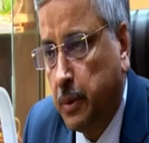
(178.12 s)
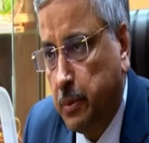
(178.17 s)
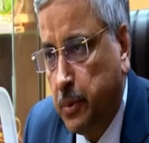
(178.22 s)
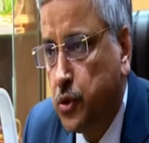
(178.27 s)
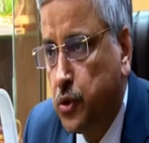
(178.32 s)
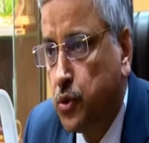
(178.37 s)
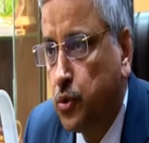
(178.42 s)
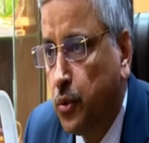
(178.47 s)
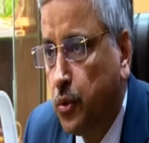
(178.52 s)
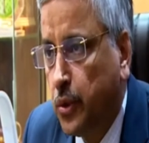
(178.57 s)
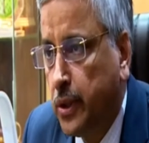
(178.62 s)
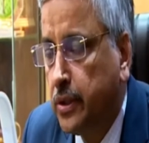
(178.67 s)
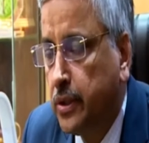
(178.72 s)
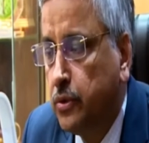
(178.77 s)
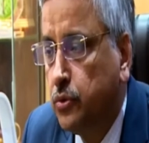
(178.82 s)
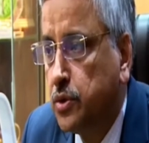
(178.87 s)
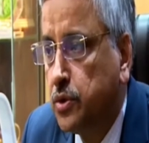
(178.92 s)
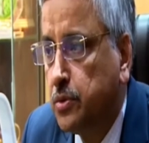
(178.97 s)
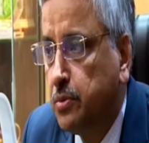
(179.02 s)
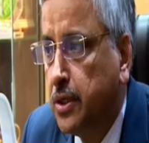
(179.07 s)
கொரோனா
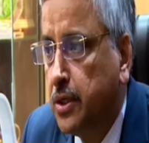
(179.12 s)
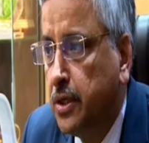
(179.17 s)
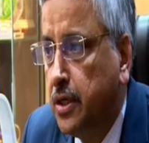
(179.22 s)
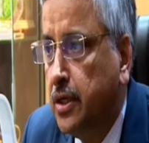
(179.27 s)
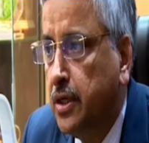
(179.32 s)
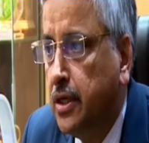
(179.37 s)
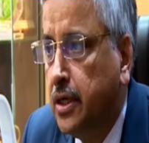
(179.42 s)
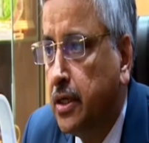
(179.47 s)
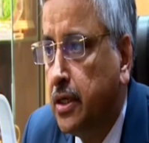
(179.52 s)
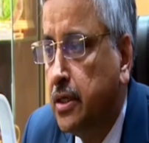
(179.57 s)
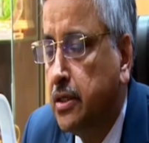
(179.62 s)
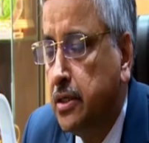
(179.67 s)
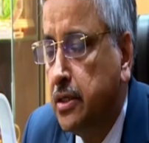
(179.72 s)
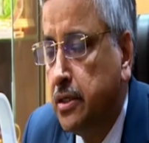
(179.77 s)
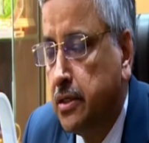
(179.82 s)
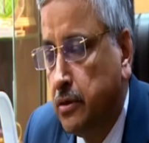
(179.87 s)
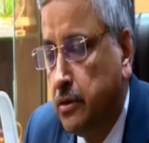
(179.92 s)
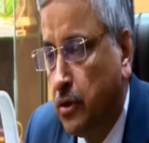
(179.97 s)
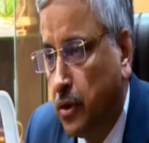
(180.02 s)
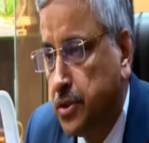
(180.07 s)
அறிகுறியுடன்
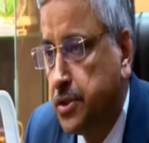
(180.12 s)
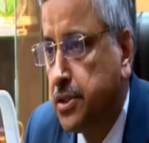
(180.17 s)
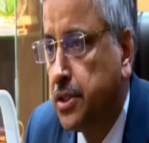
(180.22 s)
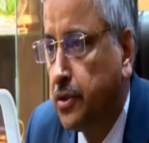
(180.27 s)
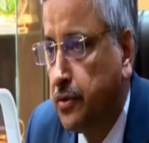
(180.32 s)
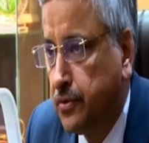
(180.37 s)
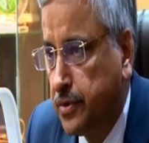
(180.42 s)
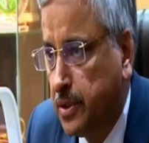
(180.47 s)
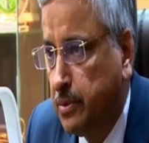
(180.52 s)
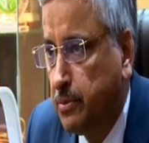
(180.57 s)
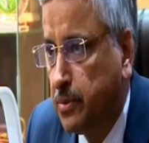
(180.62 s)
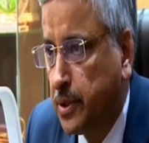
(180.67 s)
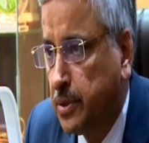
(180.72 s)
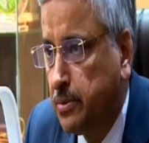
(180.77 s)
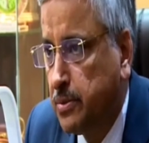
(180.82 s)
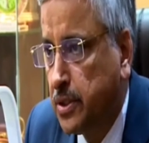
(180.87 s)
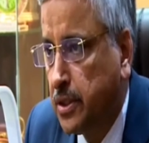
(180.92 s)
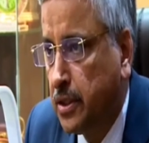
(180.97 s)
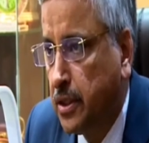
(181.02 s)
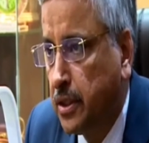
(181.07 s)
ஆலப்புழா மருத்துவமனைக்கு
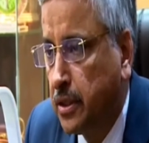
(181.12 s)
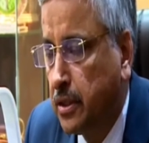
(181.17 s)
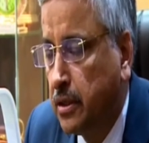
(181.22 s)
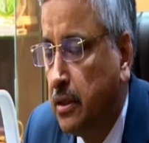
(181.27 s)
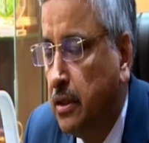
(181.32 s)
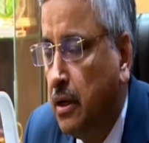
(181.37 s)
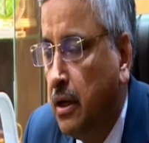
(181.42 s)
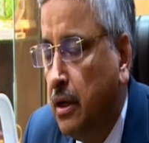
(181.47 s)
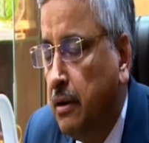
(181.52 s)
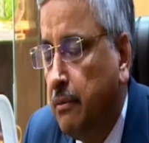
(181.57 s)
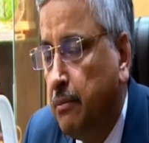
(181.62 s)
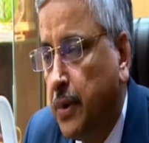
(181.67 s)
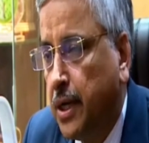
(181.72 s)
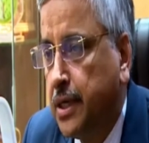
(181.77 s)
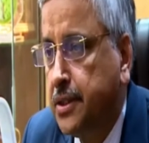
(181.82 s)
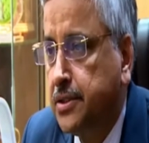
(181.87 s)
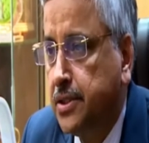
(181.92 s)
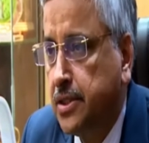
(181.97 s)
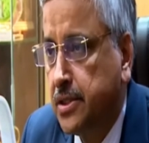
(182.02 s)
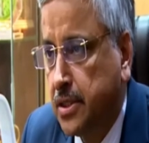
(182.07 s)
வந்தனர்
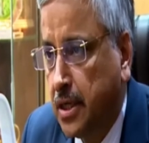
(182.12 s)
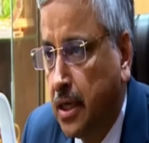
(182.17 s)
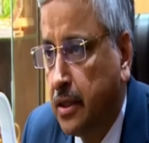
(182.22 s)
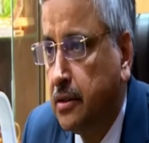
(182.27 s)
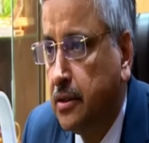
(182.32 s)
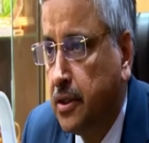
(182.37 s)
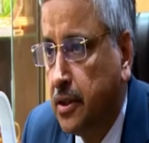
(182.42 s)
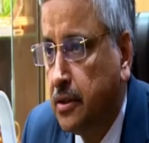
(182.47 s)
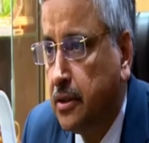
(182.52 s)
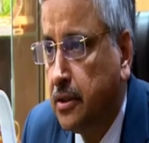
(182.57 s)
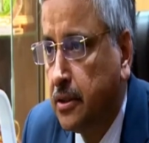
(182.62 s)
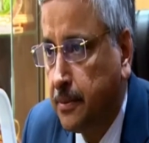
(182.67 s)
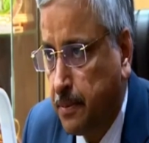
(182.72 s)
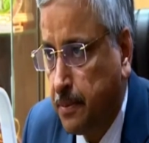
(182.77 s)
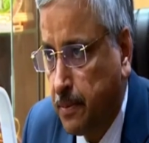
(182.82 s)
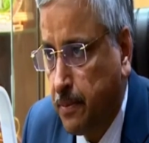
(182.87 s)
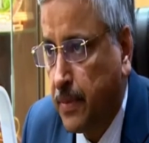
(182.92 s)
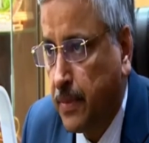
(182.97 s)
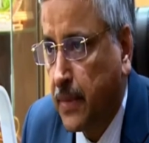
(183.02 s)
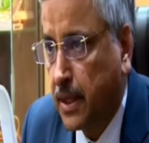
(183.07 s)
அவர்களுக்கு கொரோனா
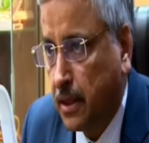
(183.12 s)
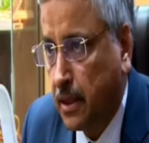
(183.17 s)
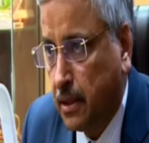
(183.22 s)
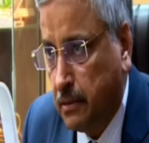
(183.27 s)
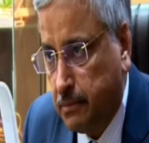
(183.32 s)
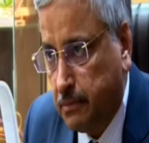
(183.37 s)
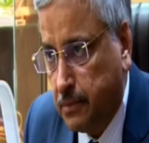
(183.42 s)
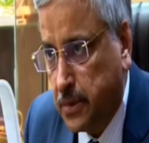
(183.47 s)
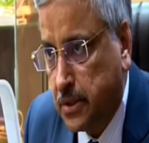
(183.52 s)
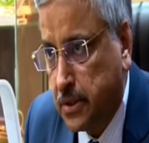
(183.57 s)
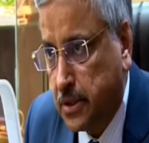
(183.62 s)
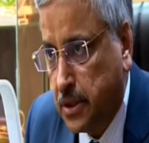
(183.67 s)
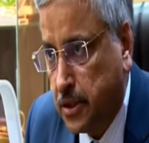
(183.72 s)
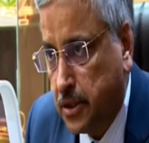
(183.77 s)
உள்ளது என அறியும்